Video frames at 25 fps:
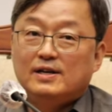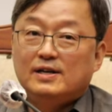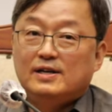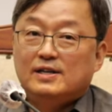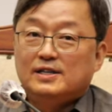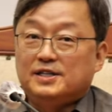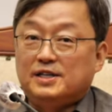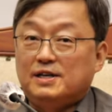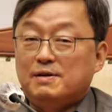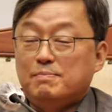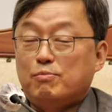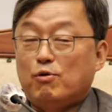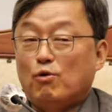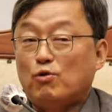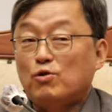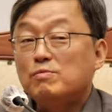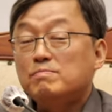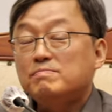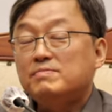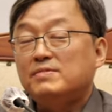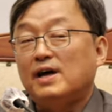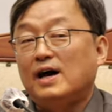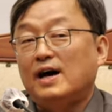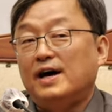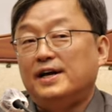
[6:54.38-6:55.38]
이
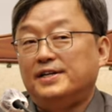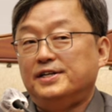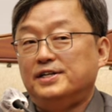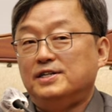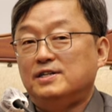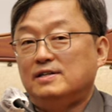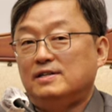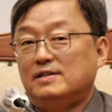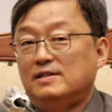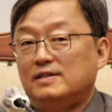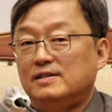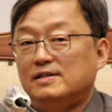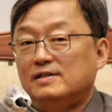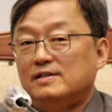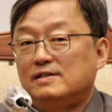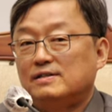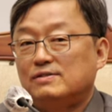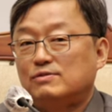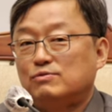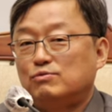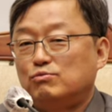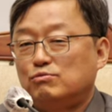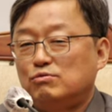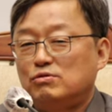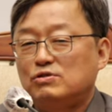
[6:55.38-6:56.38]
보름달을
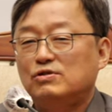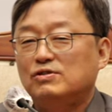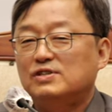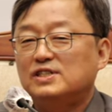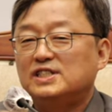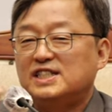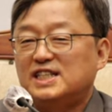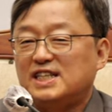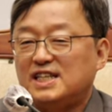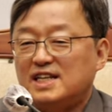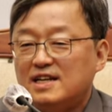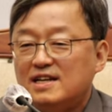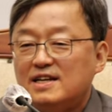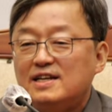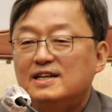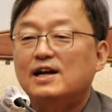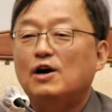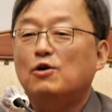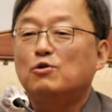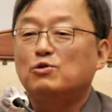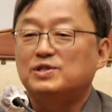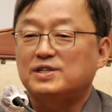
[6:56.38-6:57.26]
궁극적인 진리라고